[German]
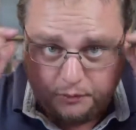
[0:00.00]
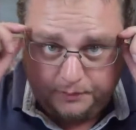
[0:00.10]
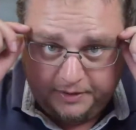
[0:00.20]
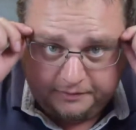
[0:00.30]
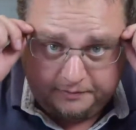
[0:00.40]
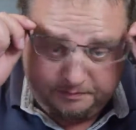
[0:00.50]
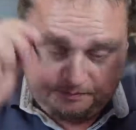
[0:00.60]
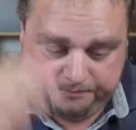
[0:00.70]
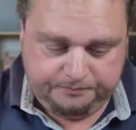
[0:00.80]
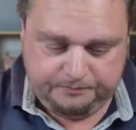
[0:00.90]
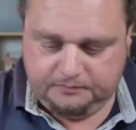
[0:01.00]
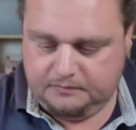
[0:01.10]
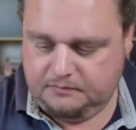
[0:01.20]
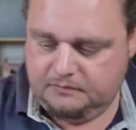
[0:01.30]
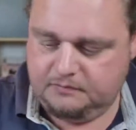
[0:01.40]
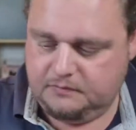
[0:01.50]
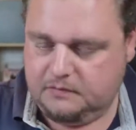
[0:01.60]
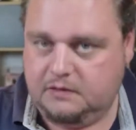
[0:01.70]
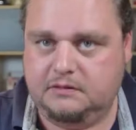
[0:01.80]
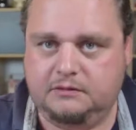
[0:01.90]
probiert.
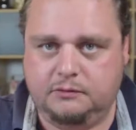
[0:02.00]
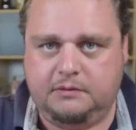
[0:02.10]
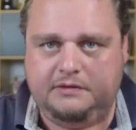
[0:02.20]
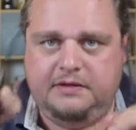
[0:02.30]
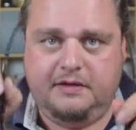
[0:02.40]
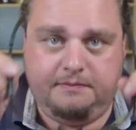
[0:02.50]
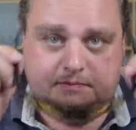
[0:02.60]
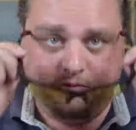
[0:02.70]
Also sowas hier.